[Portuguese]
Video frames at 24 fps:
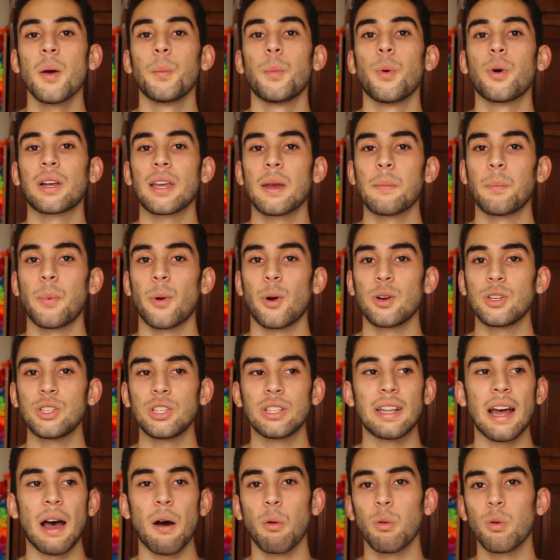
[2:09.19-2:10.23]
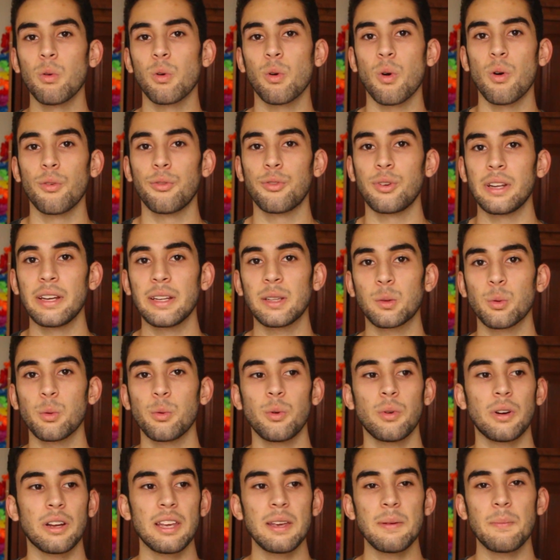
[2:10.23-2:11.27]
porque pode dar algum
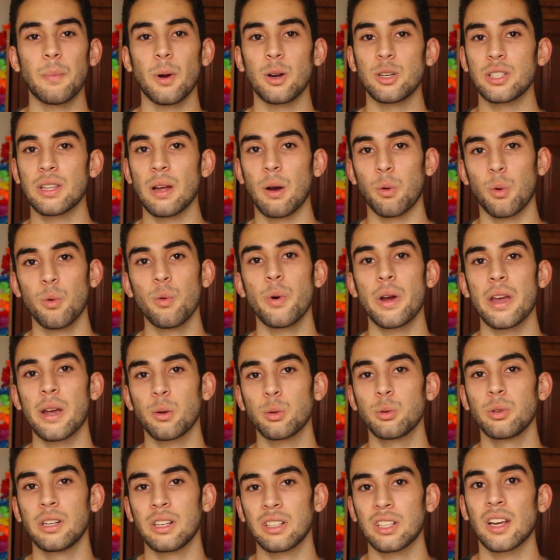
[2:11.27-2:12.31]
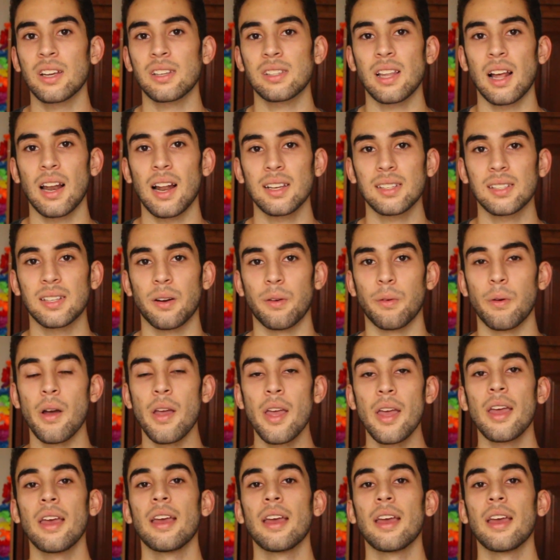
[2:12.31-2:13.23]
conflito e pode dar algum erro durante a instalação.